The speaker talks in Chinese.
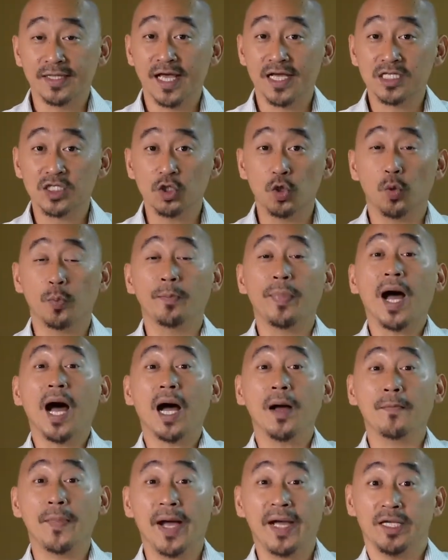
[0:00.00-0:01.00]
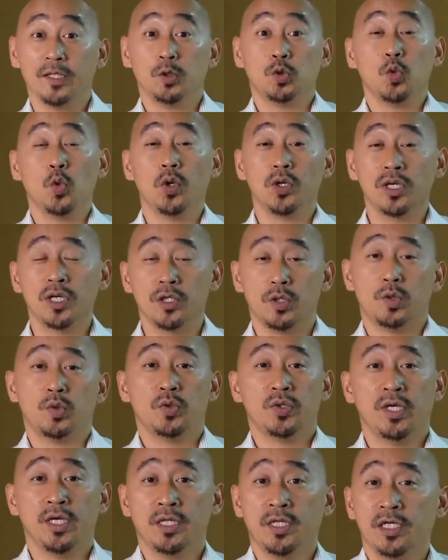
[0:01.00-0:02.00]
但是有八百多个
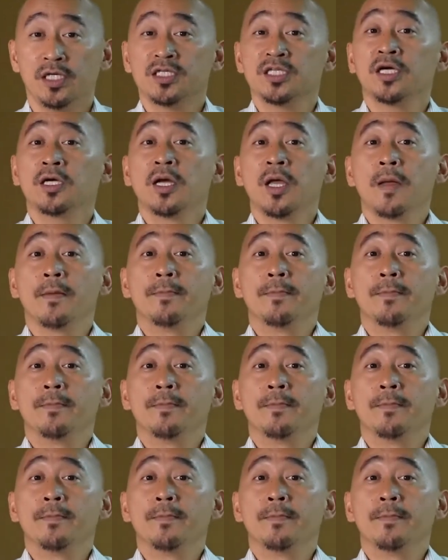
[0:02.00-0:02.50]
语言，而这